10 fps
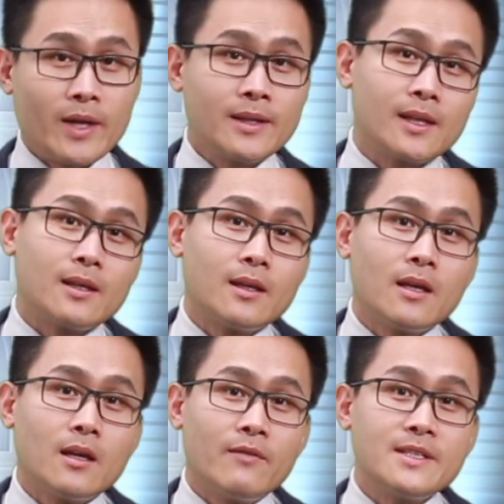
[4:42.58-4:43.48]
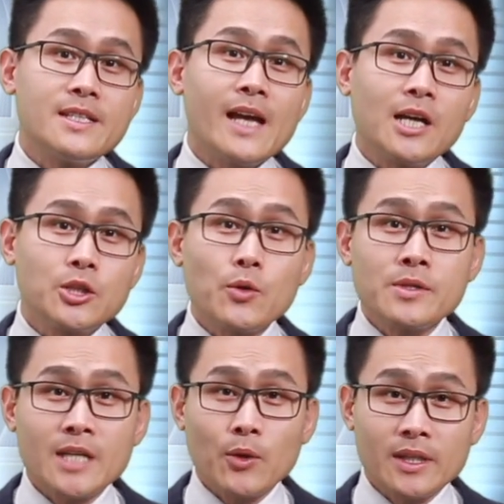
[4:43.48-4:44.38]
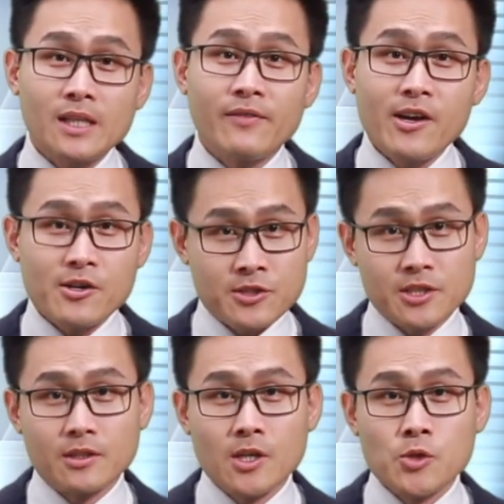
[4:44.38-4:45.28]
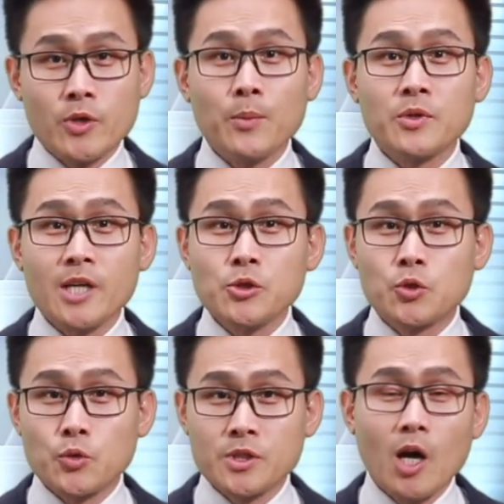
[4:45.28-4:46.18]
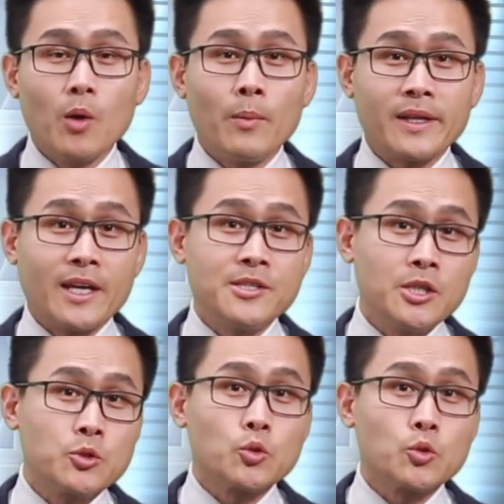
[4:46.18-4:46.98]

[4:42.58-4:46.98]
源地维吉尼亚州夏洛蒂维尔市宣布将取消每年庆